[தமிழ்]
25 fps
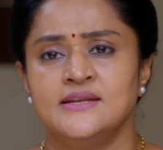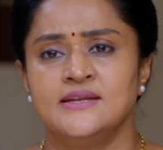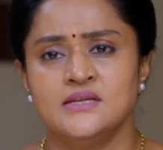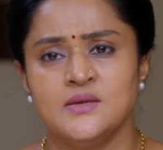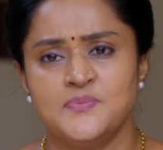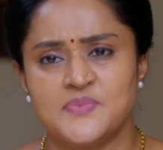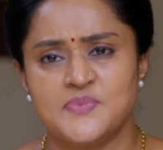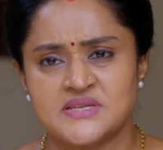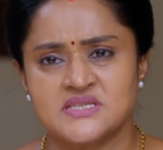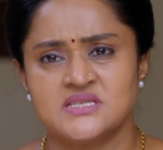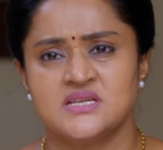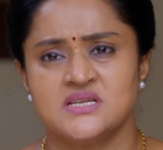
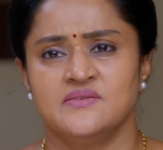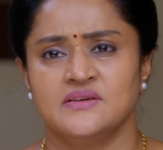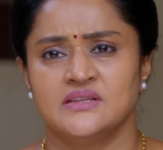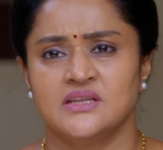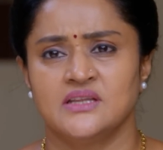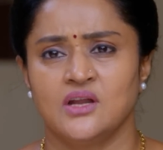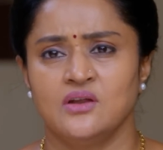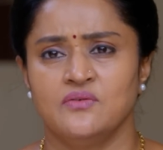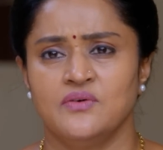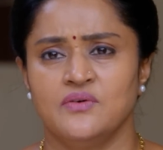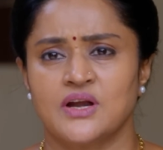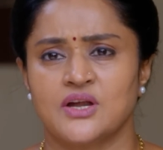என்ன பிரச்சனை
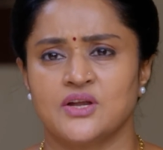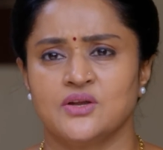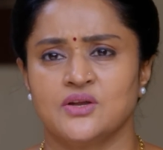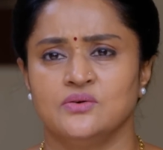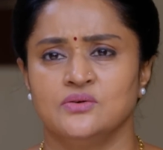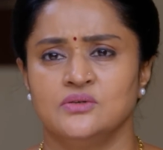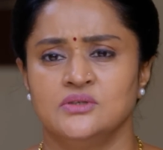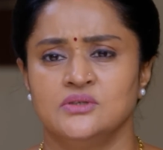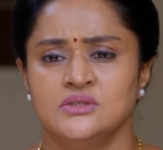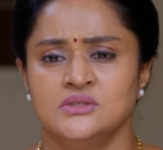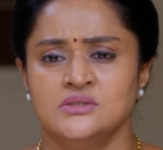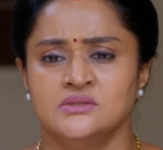வேணாலும்
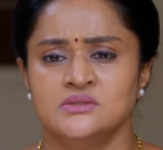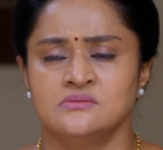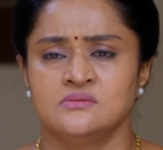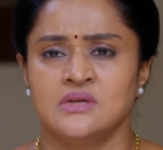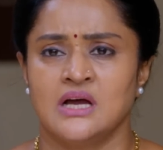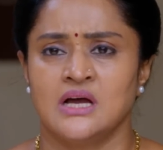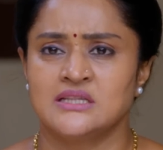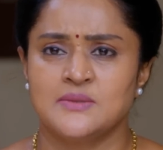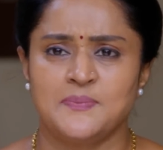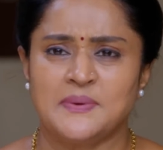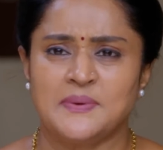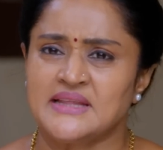வரட்டும்
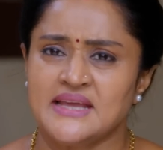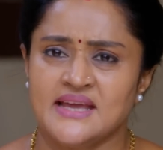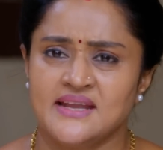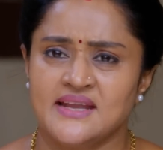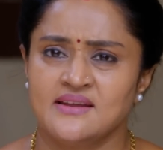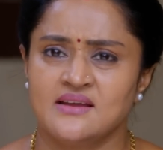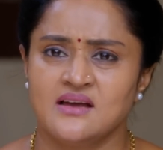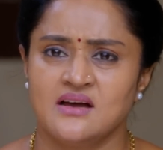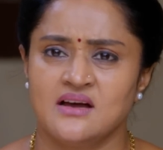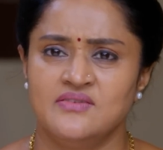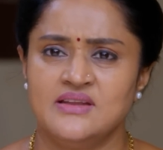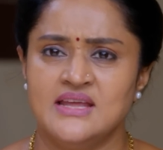அத பத்தி
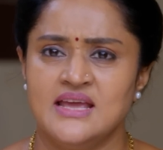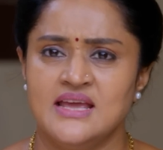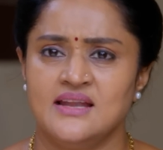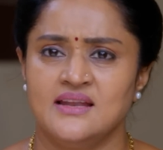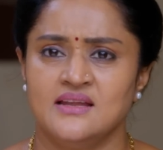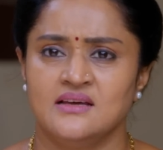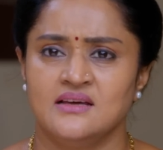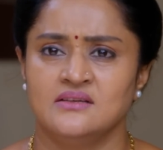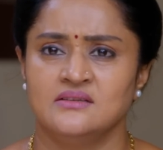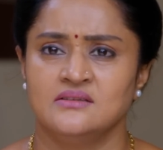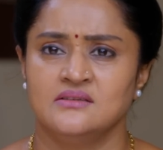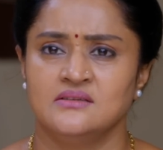எனக்கு
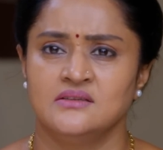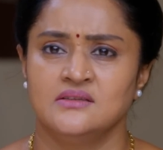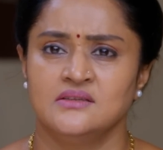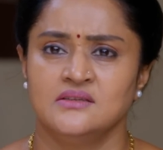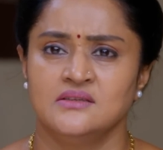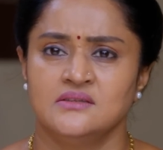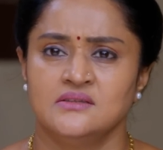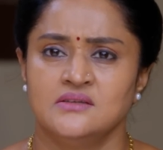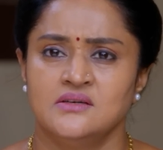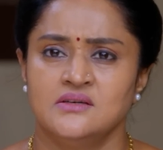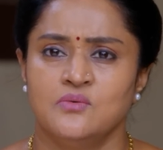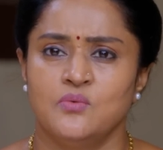கவலையே இல்ல
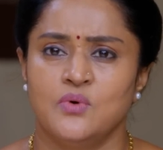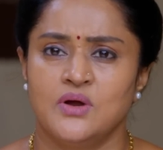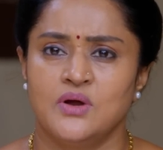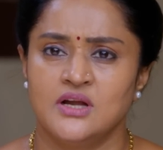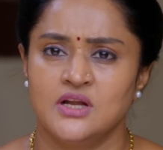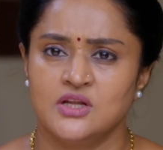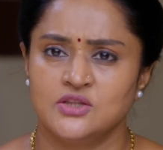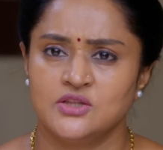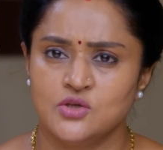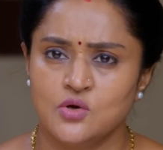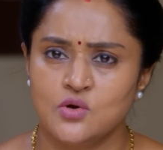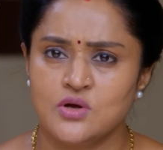
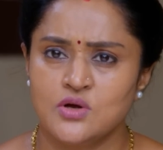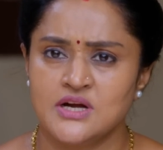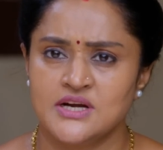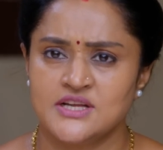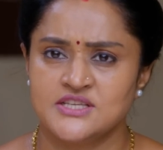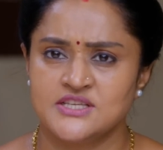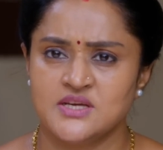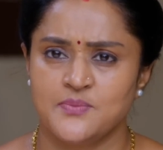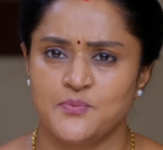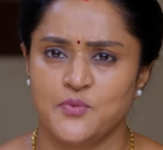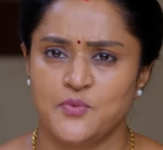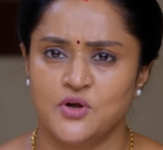உன்னை
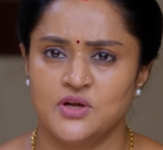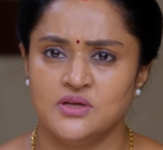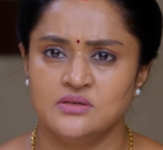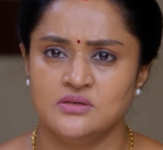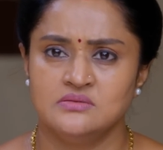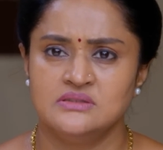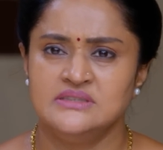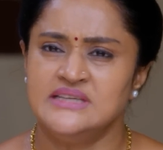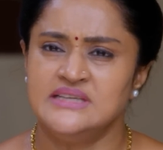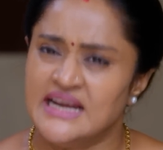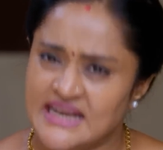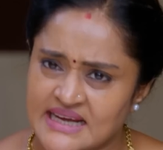தோக்கடிச்ச பொண்ணு
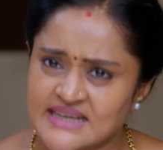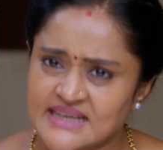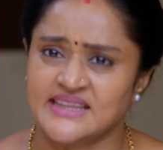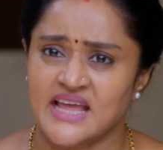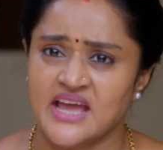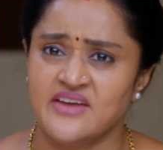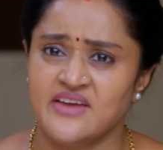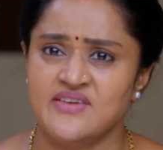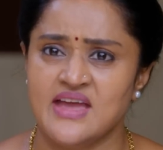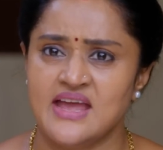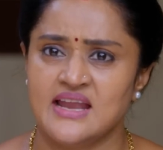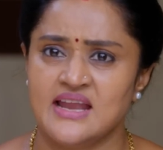எனக்கு
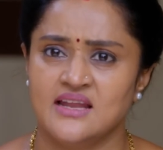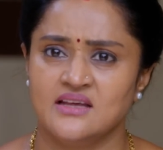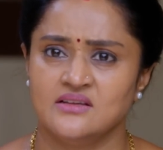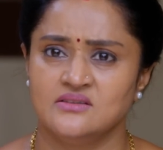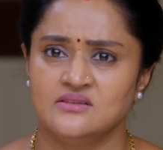தேவையே